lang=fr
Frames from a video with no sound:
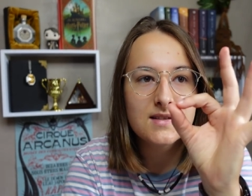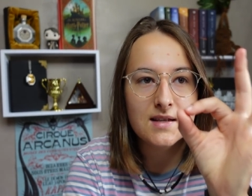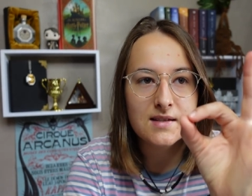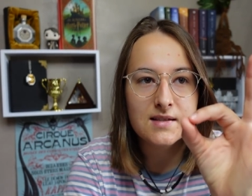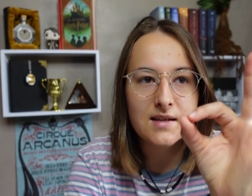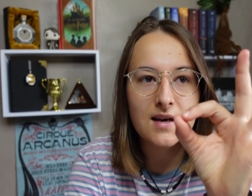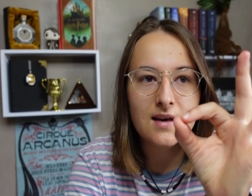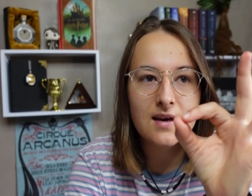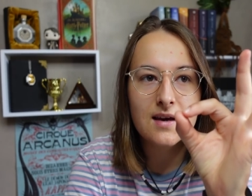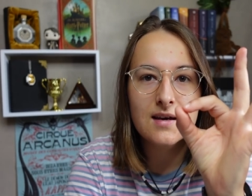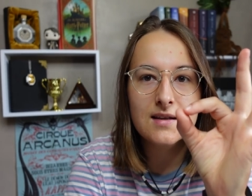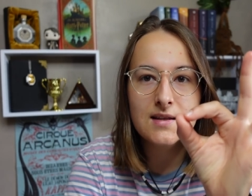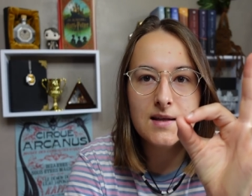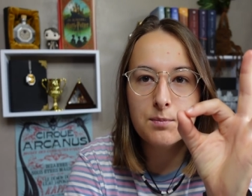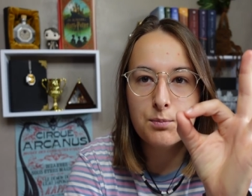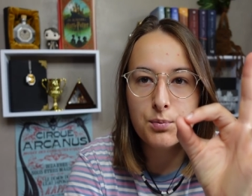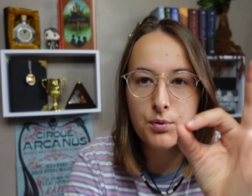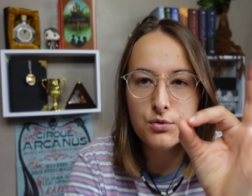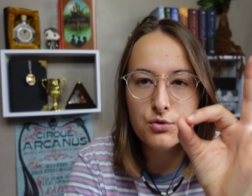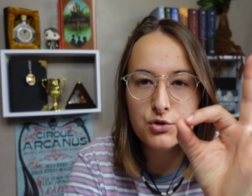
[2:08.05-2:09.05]
ça serait créer
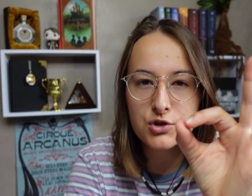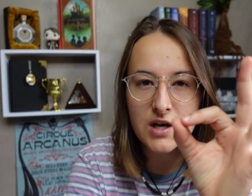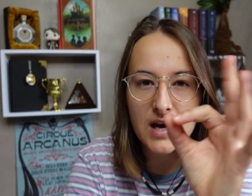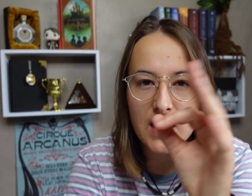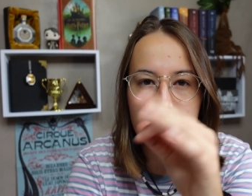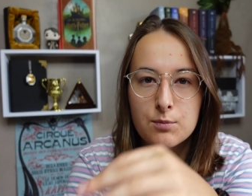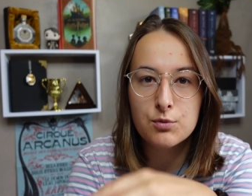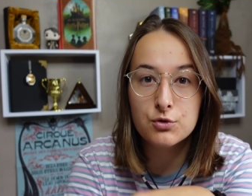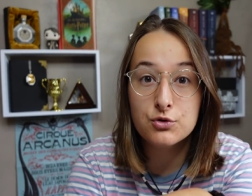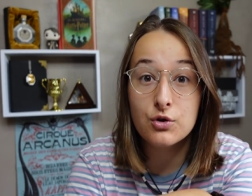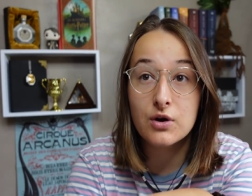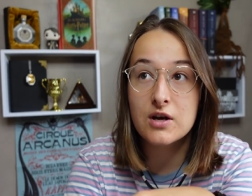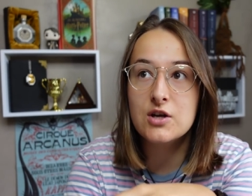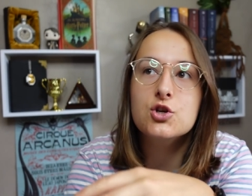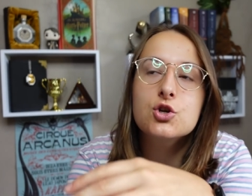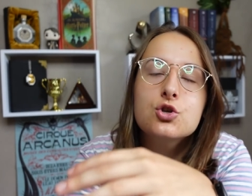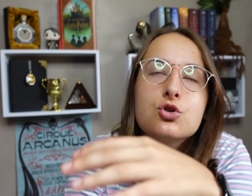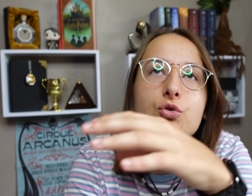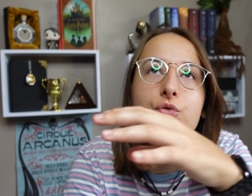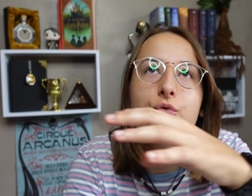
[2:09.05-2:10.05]
des peluches Harry Potter et
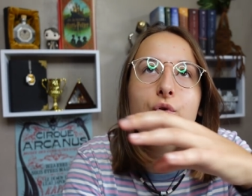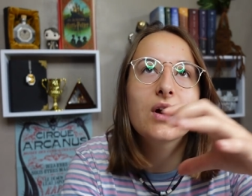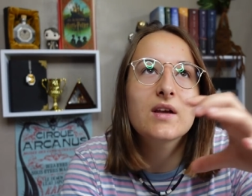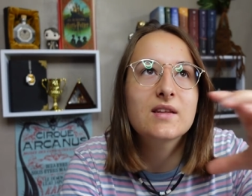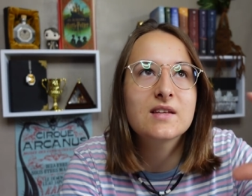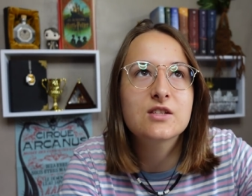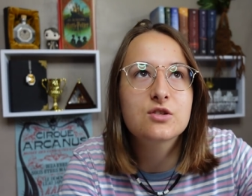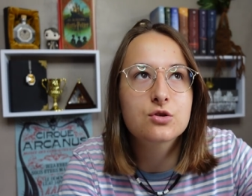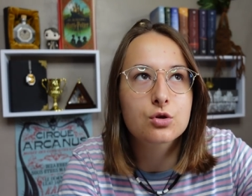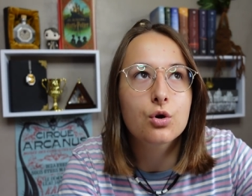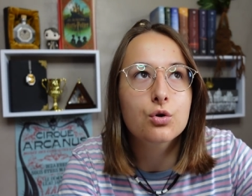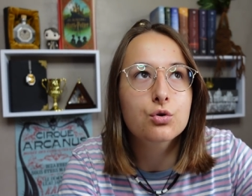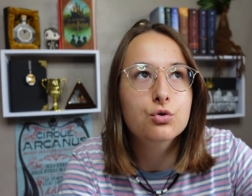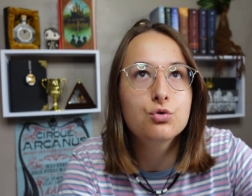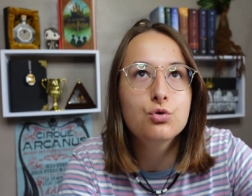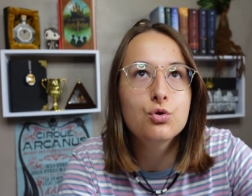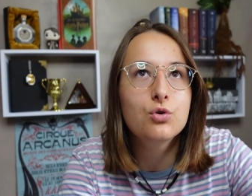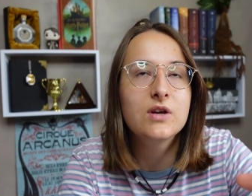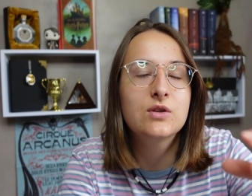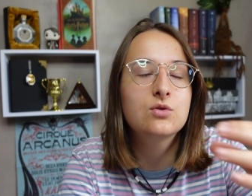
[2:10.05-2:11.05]
genre je ferais des
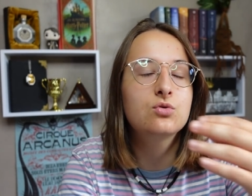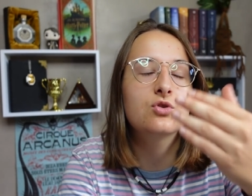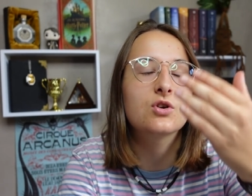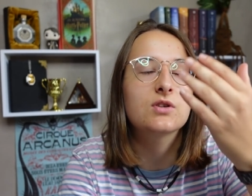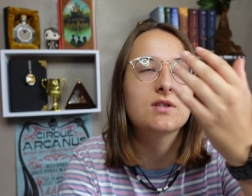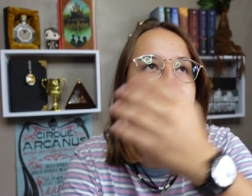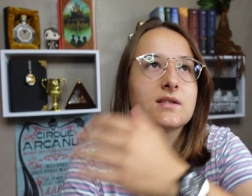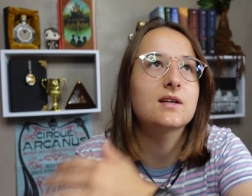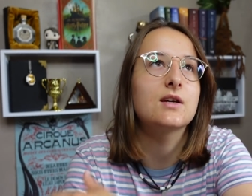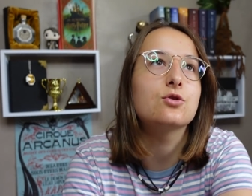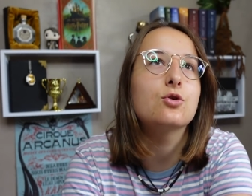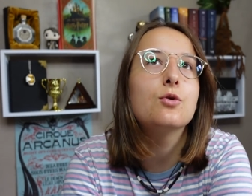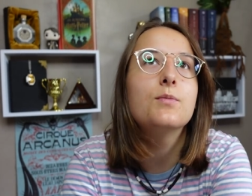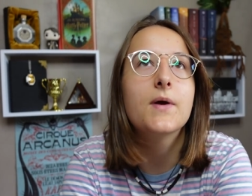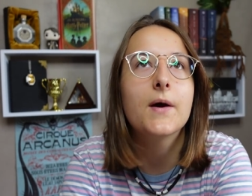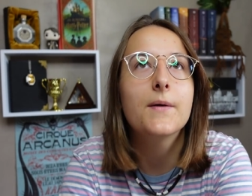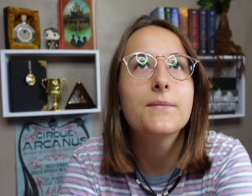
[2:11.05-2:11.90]
strangulots et tout, genre ça serait trop